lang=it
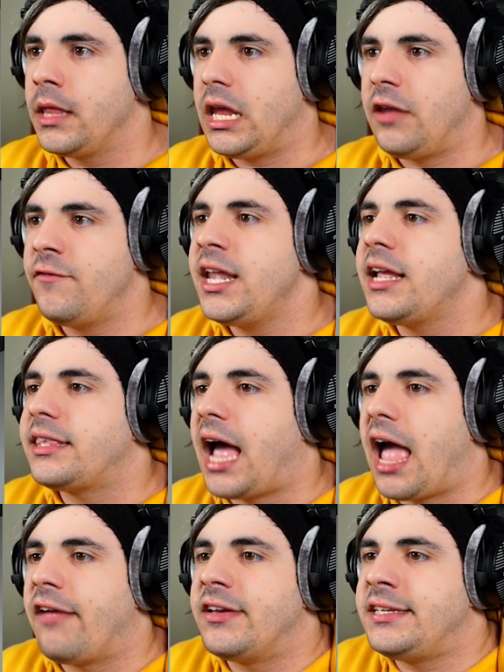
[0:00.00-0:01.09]
In verità
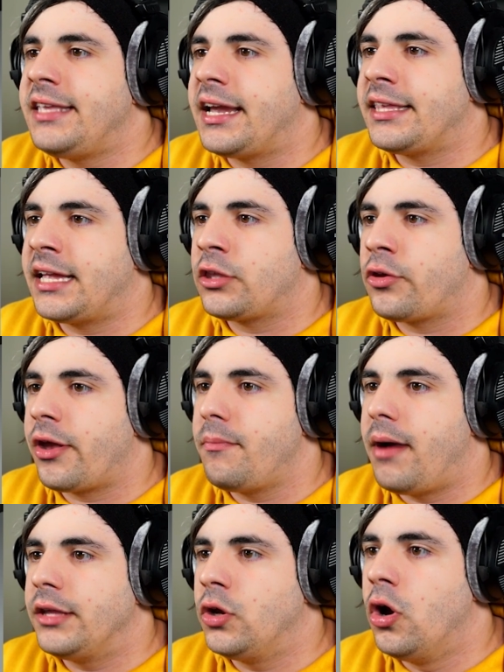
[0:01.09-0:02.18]
i vestiti che hai tirato
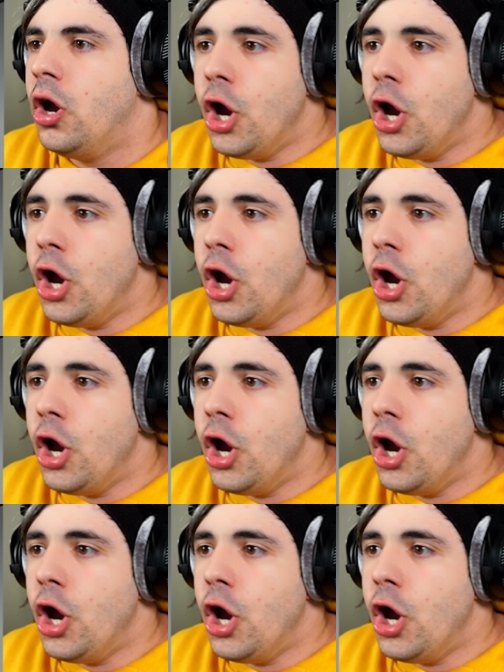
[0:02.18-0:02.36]
all'armadio